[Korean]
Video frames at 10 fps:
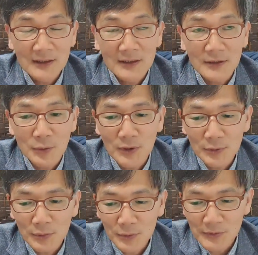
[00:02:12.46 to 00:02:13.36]
어, 교회
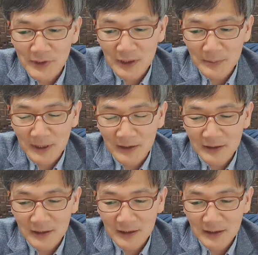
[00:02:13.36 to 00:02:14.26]
공동체의
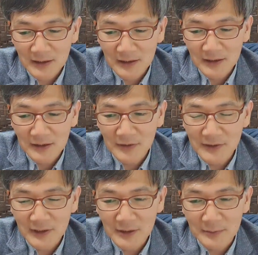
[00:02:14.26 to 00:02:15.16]
반응이
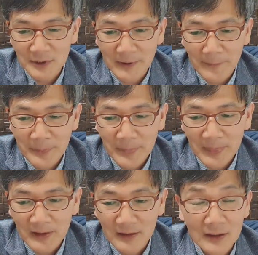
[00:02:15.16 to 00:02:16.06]
이어지게 됩니다.
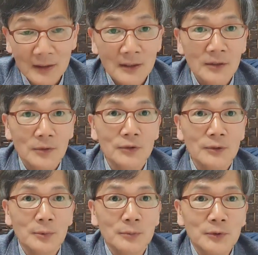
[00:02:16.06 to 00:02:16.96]
예,
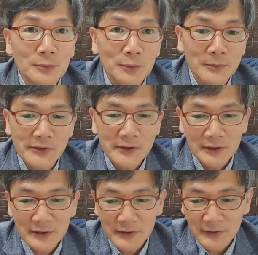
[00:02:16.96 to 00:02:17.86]
오늘 봄을
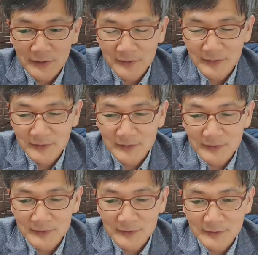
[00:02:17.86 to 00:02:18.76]
보면서
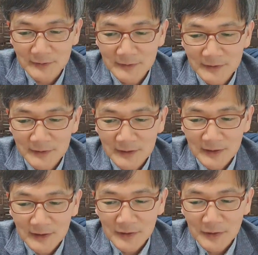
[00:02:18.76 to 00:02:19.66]
어,
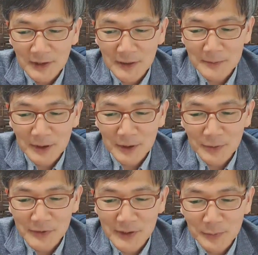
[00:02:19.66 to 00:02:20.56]
저
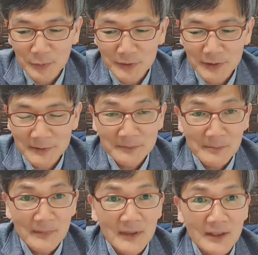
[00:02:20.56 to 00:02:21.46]
나름대로 제목을
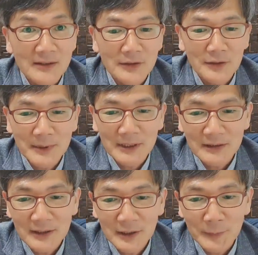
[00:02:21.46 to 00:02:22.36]
예,
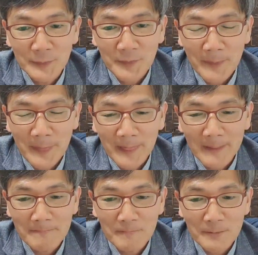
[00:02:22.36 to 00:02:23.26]
지어봤는데요.
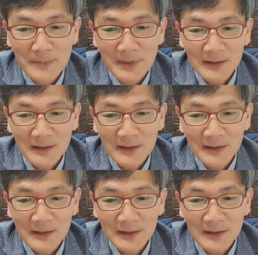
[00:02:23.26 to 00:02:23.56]
음,